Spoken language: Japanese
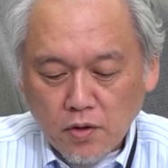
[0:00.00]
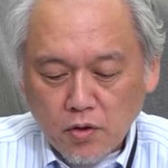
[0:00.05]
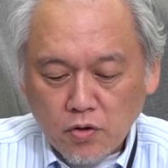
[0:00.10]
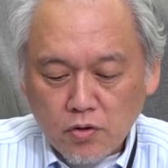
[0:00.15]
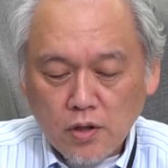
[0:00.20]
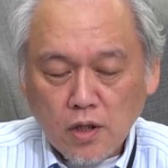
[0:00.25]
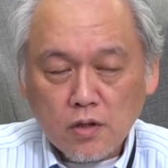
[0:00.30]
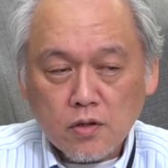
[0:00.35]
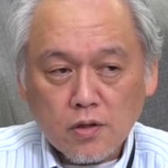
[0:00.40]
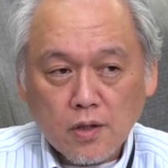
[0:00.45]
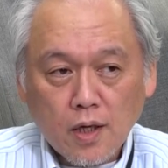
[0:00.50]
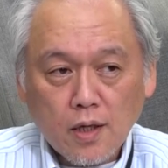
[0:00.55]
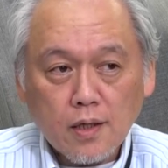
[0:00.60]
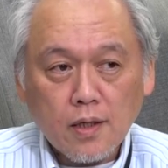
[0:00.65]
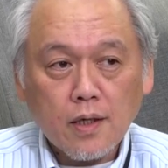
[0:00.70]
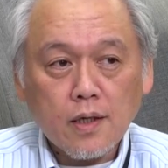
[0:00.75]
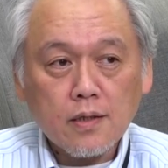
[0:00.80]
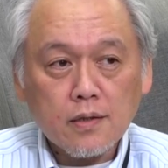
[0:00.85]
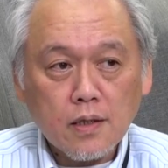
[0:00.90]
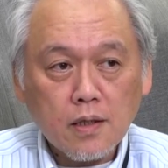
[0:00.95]
去年の段
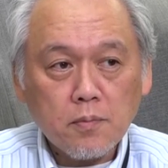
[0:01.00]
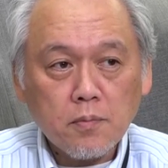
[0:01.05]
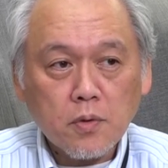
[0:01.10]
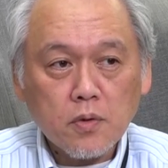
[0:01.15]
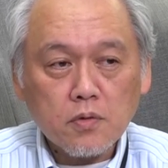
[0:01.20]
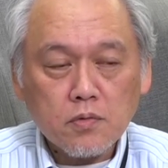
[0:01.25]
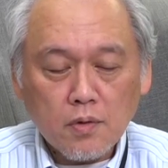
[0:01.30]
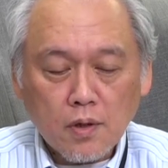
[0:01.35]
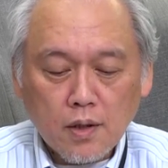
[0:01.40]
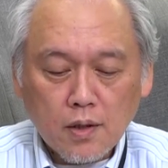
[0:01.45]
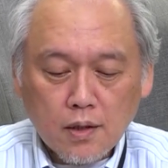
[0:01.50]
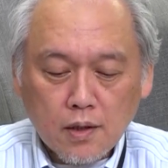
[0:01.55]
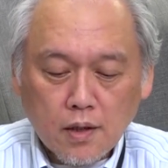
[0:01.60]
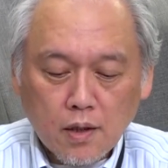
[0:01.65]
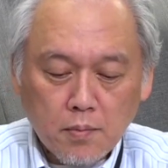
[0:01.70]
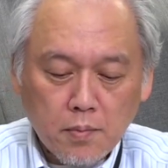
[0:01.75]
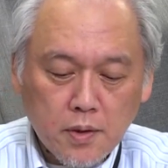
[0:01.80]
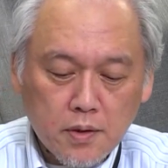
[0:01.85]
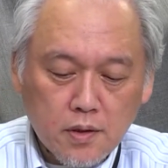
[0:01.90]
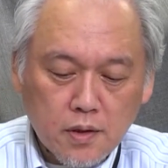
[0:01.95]
階で僕は
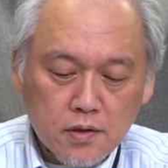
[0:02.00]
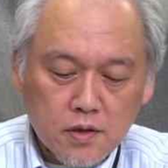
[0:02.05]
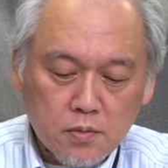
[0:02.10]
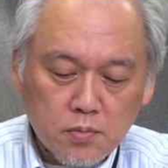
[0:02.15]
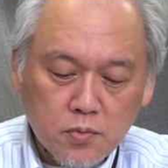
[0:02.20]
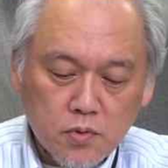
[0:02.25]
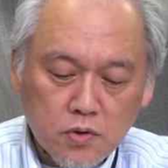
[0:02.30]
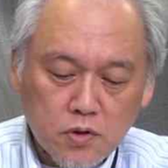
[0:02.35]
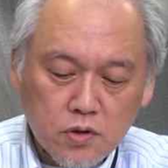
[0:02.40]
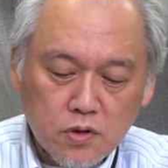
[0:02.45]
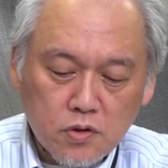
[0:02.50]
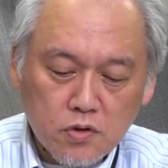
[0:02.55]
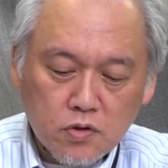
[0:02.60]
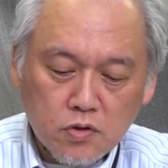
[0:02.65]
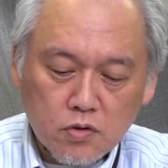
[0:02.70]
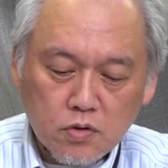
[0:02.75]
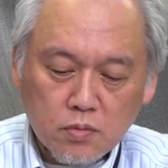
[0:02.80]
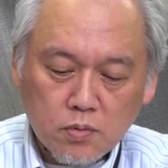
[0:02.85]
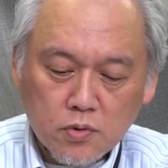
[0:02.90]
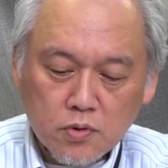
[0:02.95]
画面内指紋認
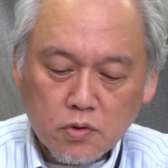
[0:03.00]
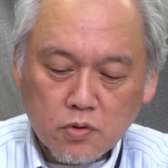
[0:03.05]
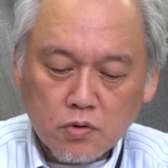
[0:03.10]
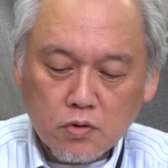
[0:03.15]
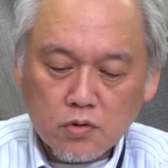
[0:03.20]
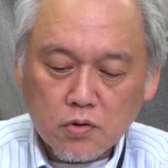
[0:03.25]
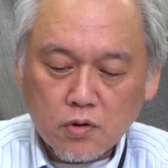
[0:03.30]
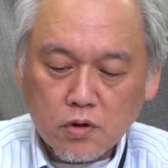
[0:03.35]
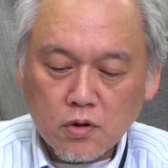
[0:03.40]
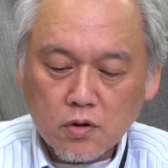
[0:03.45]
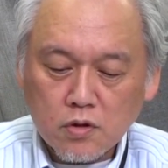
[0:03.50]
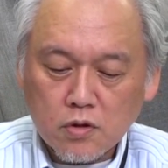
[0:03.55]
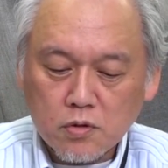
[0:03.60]
証も外付けの